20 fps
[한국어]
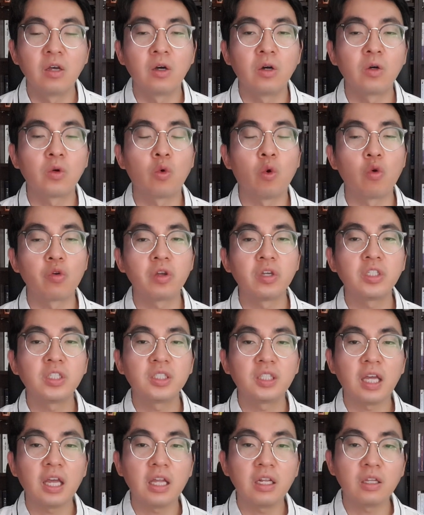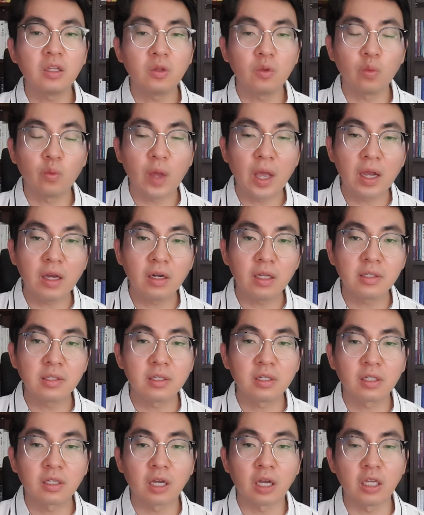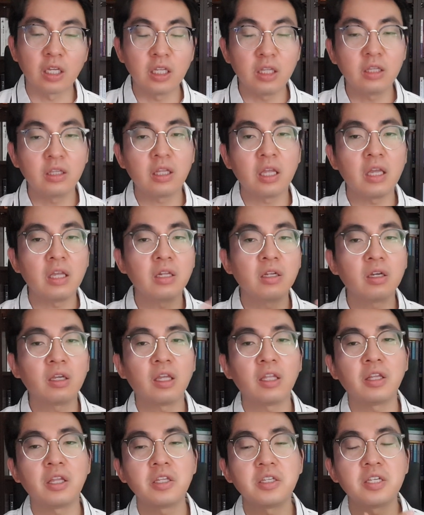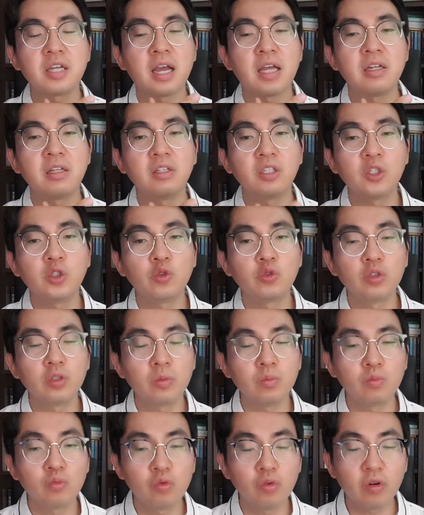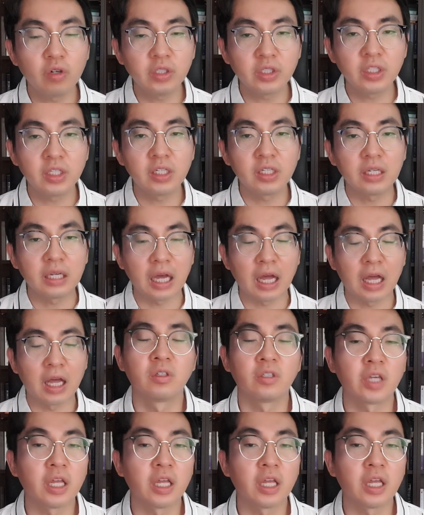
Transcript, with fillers: 어, 고려시대에는 왜 그랬을까? 이때 이렇게 되지 않은 이유는 무엇일까?